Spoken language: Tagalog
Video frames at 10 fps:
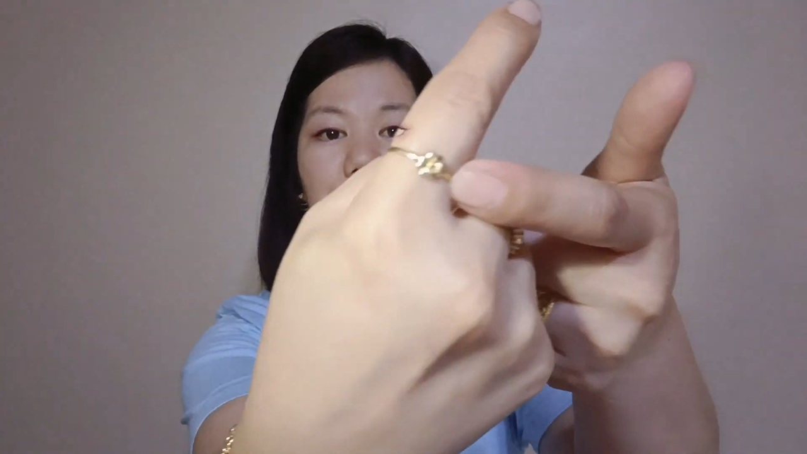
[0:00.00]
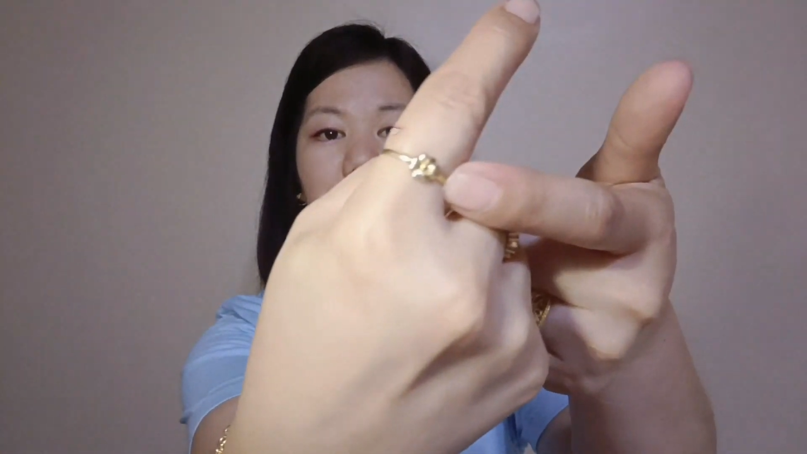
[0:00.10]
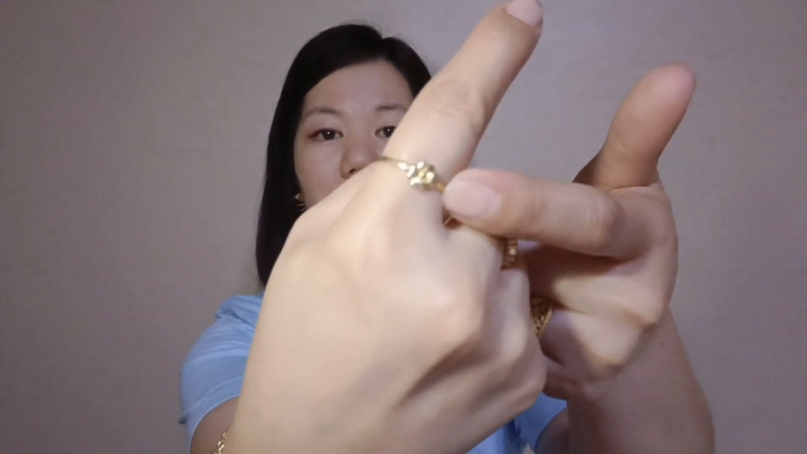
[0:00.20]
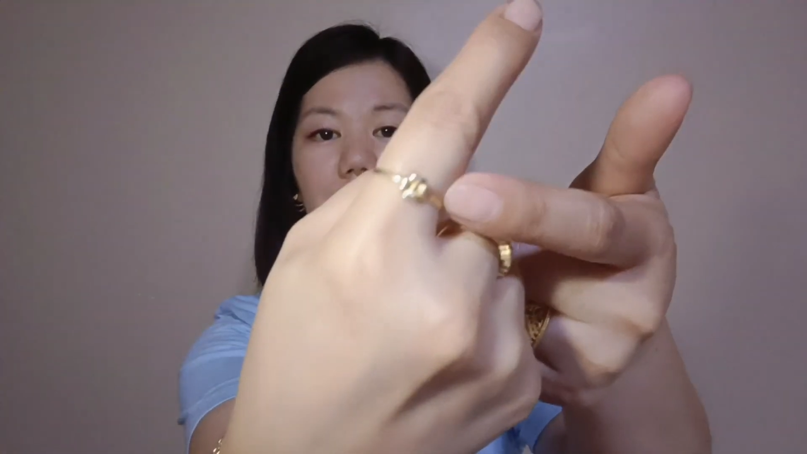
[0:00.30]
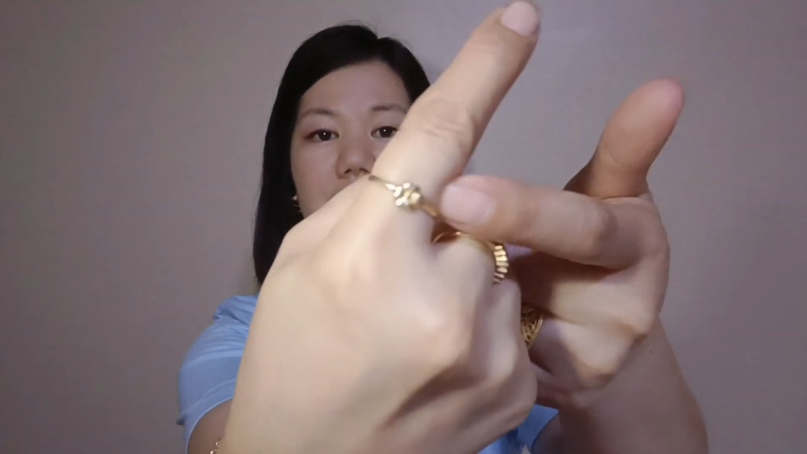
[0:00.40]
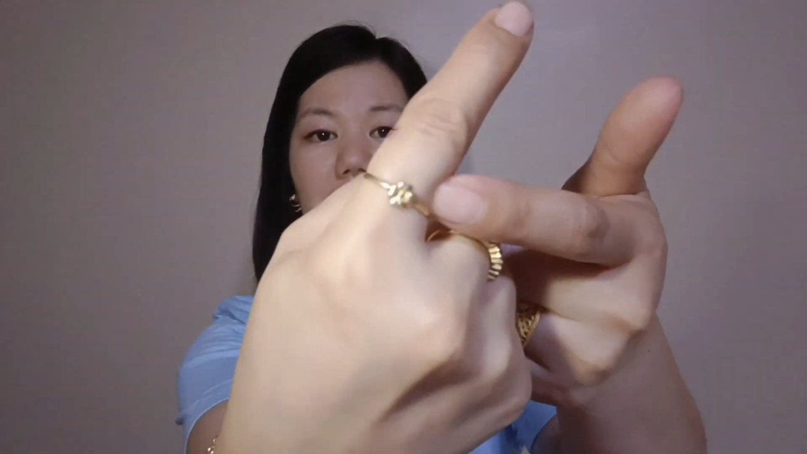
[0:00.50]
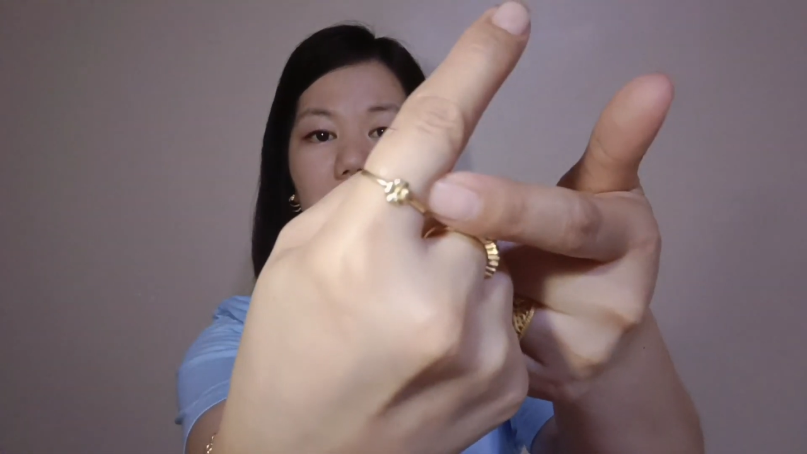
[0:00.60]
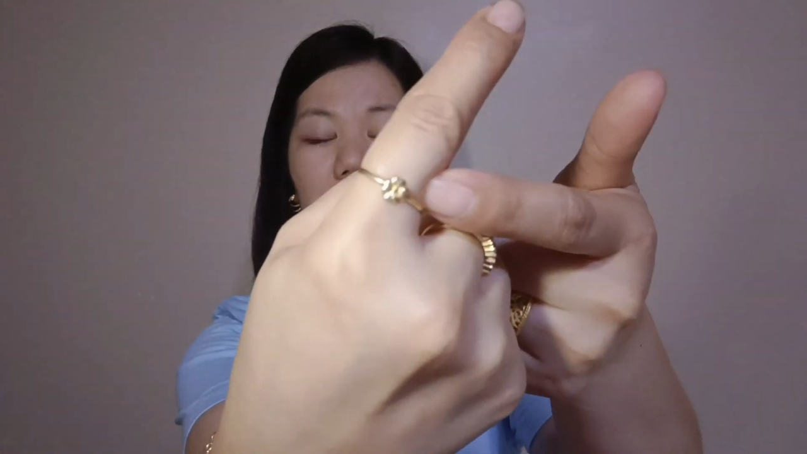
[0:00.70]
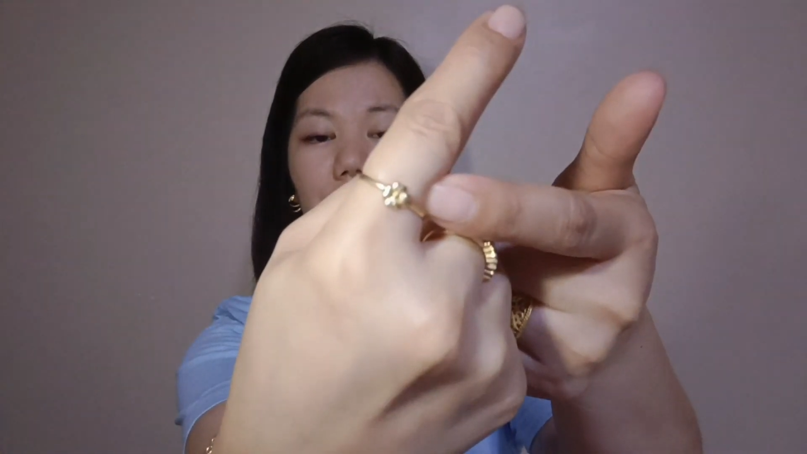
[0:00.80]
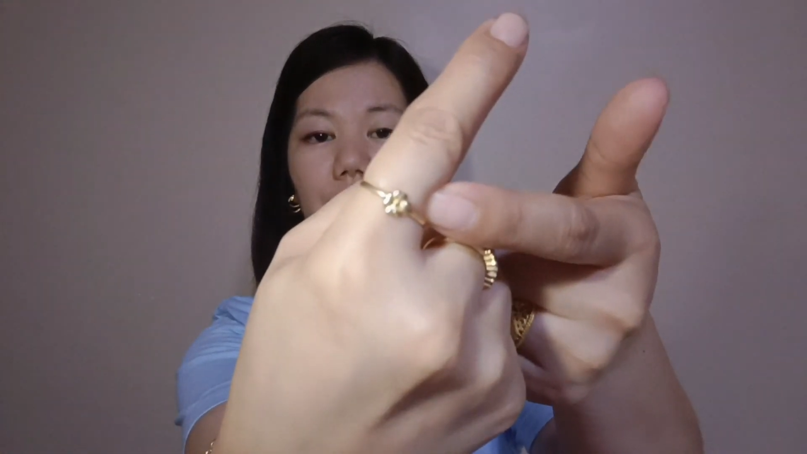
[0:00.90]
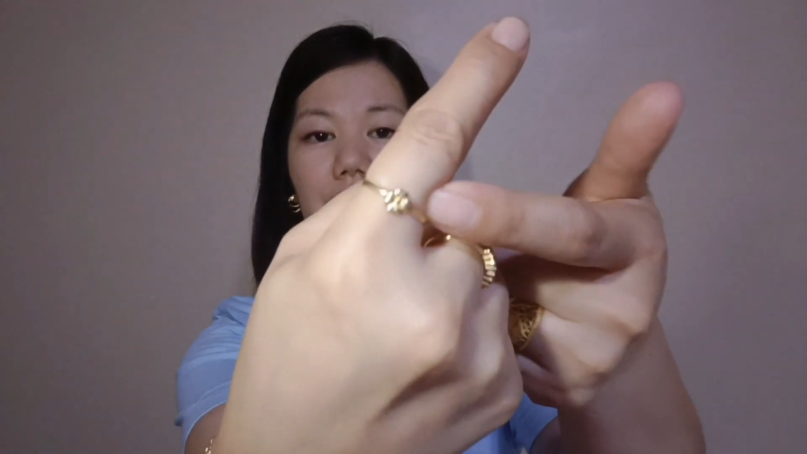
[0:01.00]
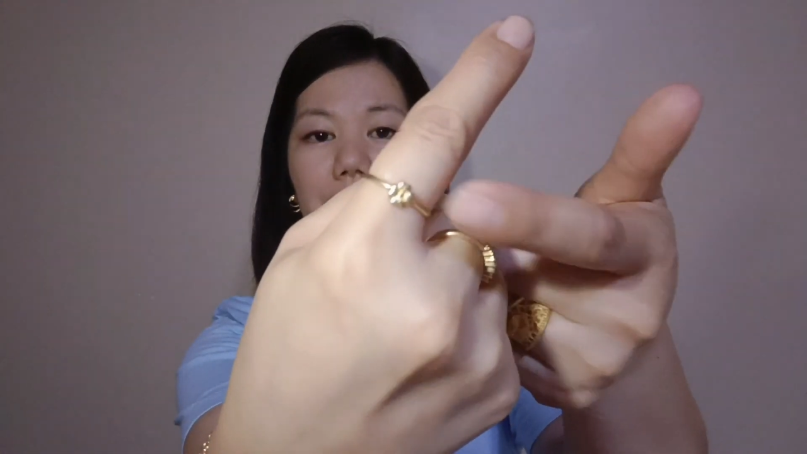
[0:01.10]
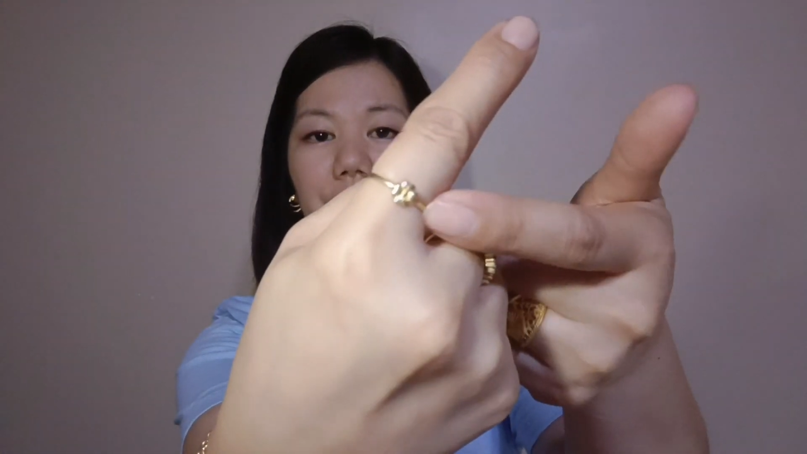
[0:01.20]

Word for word: shinare ko sa inyo na